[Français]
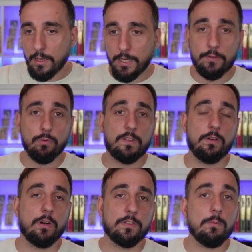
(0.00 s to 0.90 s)
Et ils ont
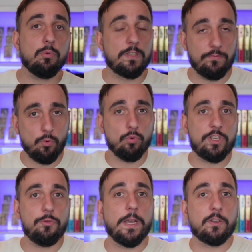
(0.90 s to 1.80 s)
été leur dire, bon, si vous
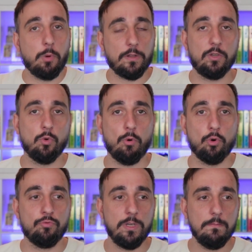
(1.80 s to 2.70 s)
continuez à exporter nos
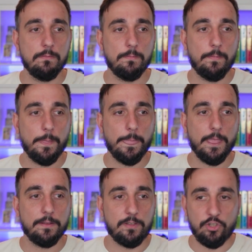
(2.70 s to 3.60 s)
produits,
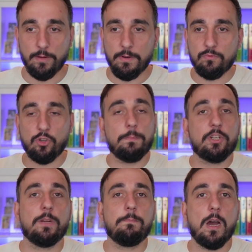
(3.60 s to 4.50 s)
si jamais vous
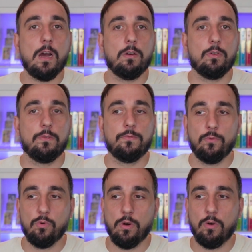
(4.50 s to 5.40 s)
empêchez pas euh,
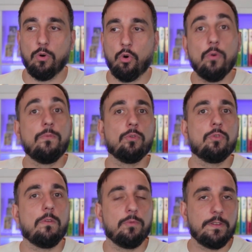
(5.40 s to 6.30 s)
vos euh,
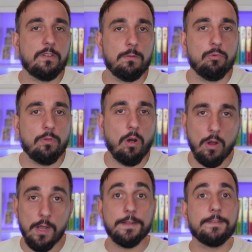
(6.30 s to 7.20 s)
revendeurs, vos
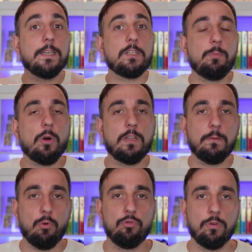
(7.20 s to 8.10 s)
distributeurs d'exporter
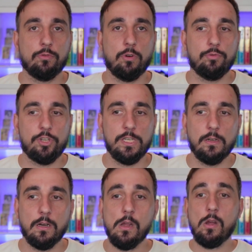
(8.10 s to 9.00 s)
le produit en dehors de
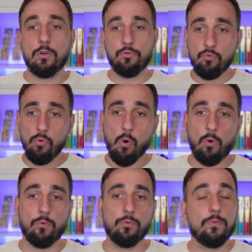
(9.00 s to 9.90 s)
Chine, nous,
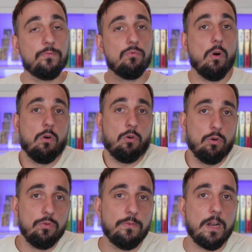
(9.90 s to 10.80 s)
on ne vous
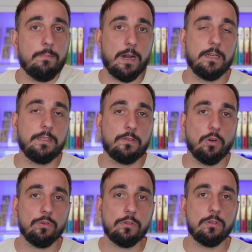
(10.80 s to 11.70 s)
renouvelle pas la
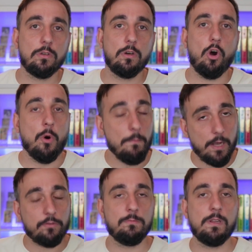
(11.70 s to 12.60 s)
licence en
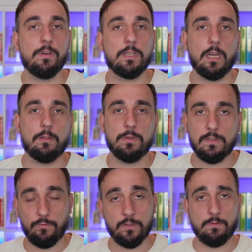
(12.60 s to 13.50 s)
mars 2024.
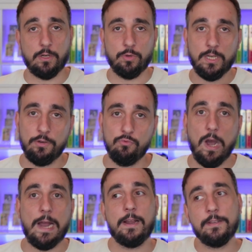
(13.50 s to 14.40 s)
Parce qu'il faut savoir que
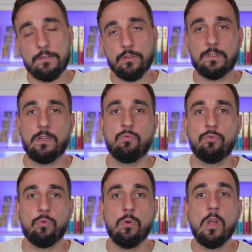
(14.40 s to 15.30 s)
Caillou a la licence
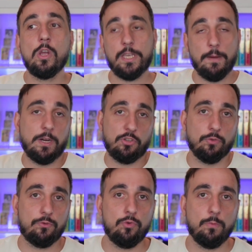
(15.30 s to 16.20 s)
Naruto qui appartient
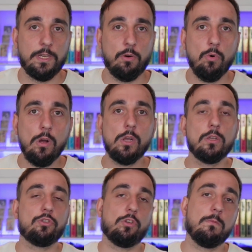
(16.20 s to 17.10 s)
au studio Pierrot
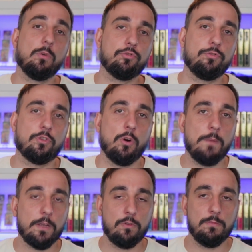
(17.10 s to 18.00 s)
seulement jusqu'en
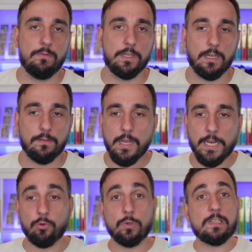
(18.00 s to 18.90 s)
mars 2024.
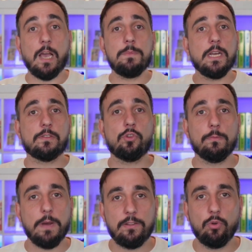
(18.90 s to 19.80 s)
Et donc ça a mis un
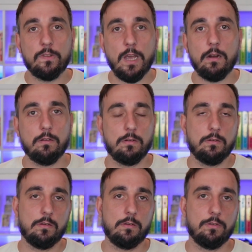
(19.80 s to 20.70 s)
stand-by total
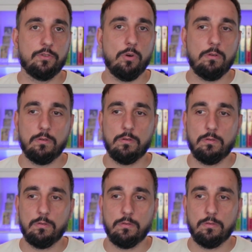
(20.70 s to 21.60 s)
euh, dans,
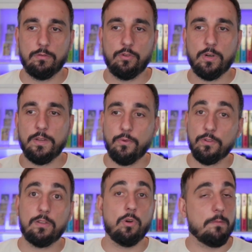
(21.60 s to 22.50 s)
euh, dans les
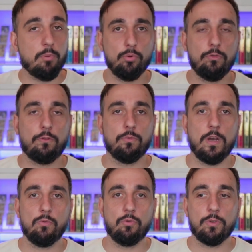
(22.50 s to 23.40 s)
ventes et dans la production de
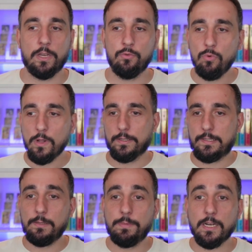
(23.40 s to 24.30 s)
Naruto Caillou,
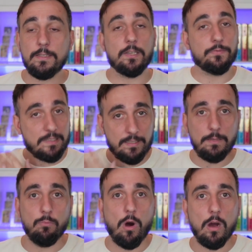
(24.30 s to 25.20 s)
si bien que ça fait
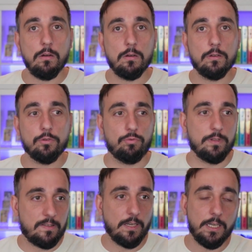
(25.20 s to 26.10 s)
six mois
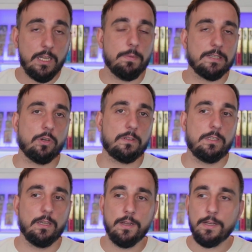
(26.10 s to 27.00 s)
qu'une série n'est pas
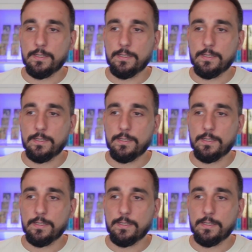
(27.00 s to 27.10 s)
sortie.